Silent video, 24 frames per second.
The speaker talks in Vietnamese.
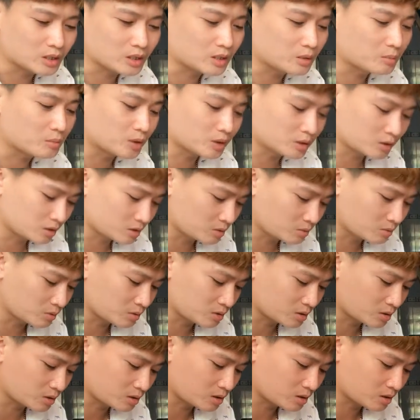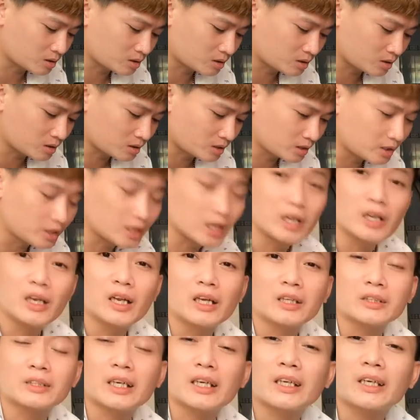thì à, mình cũng có ý
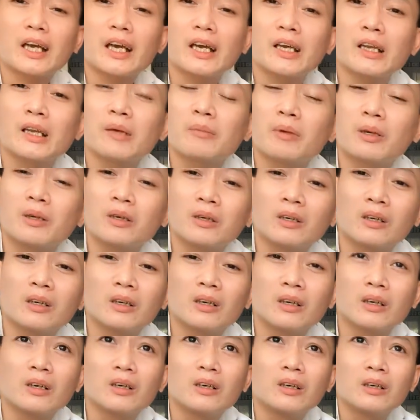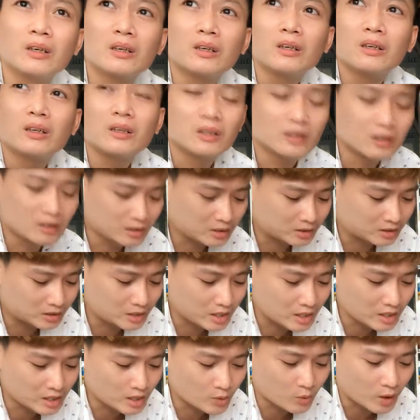định là sáng nay là mình à,
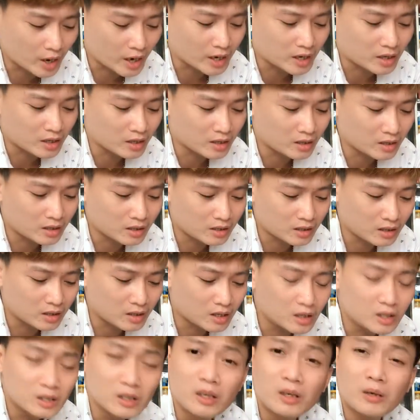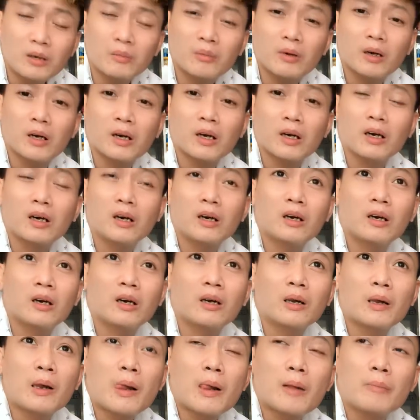chế cái quạt à, hơi nước
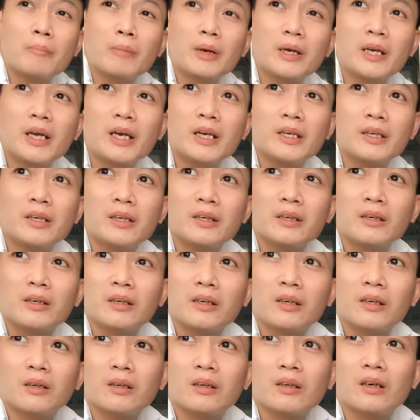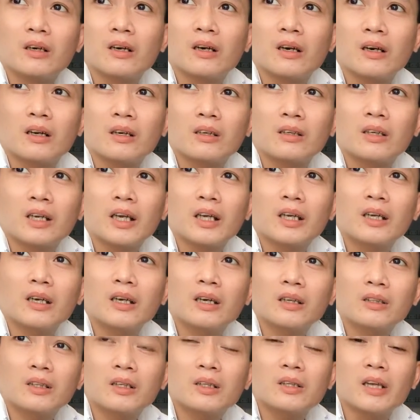à, mini à,
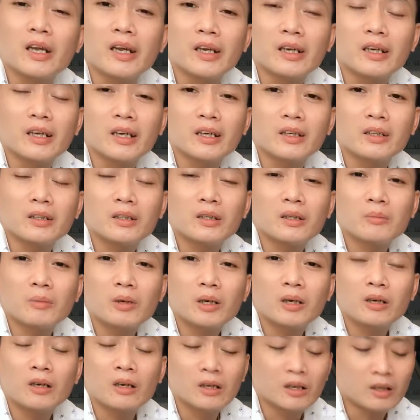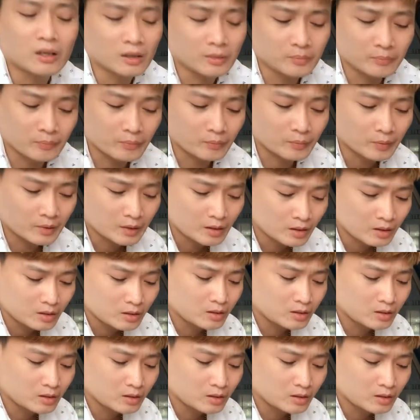để à, tích điện để mình à,